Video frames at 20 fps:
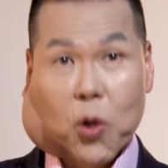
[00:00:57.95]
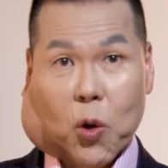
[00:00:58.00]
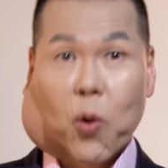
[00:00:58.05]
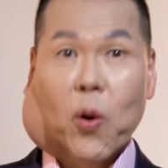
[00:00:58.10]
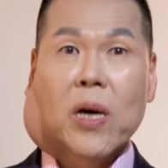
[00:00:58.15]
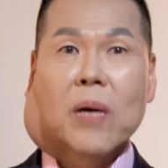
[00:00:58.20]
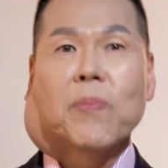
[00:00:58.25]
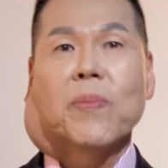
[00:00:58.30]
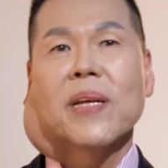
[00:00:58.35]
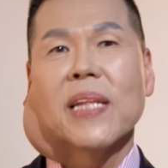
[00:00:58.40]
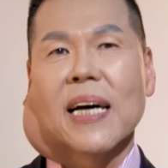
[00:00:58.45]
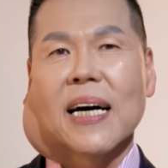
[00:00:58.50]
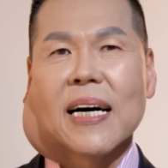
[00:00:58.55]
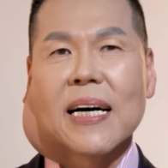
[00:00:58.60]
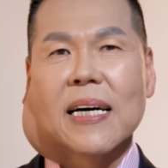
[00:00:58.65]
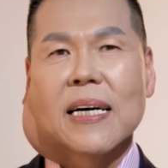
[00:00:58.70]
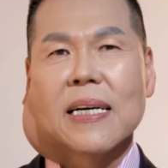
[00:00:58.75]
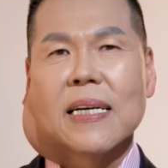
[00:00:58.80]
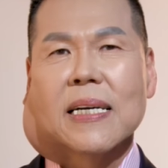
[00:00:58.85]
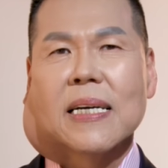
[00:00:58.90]
교회입니다.
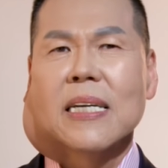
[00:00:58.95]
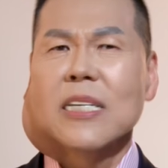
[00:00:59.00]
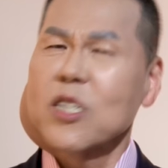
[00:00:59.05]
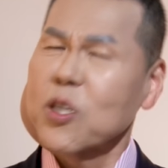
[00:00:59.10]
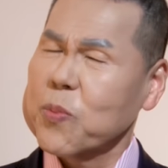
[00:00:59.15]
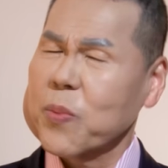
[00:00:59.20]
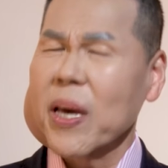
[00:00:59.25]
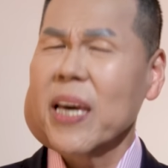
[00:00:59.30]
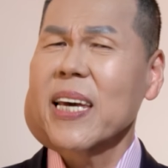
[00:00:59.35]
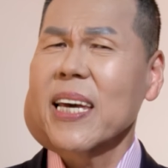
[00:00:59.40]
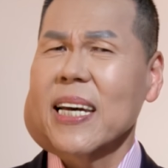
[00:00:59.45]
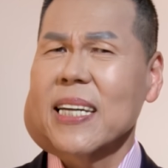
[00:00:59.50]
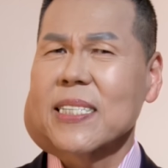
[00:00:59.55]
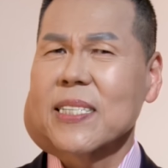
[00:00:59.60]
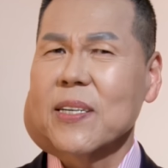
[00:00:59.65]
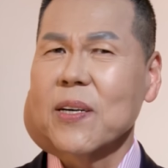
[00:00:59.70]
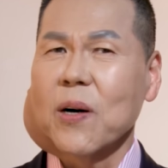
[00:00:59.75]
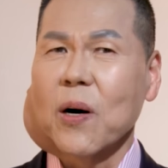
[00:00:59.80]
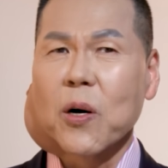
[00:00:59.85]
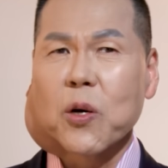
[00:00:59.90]
쉽게
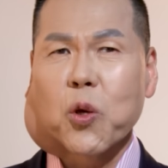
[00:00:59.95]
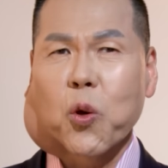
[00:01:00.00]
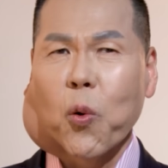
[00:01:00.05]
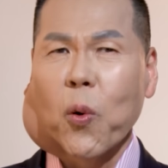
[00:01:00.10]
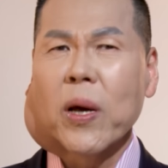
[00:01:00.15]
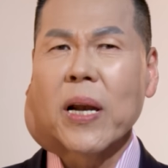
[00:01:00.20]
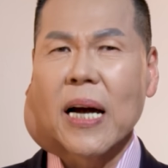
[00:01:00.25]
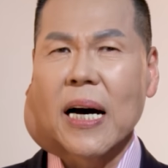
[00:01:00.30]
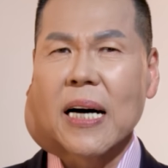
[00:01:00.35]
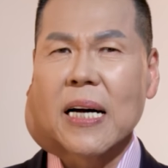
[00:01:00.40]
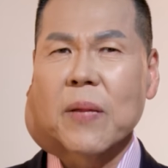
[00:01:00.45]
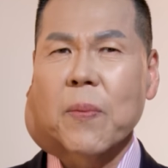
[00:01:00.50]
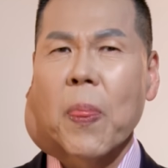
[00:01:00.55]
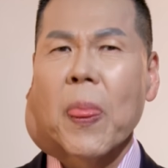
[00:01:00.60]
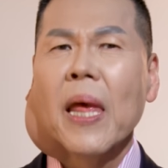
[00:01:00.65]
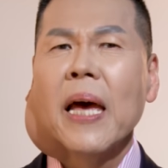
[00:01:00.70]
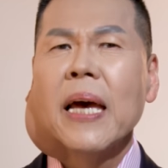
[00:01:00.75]
얘기해서 교회란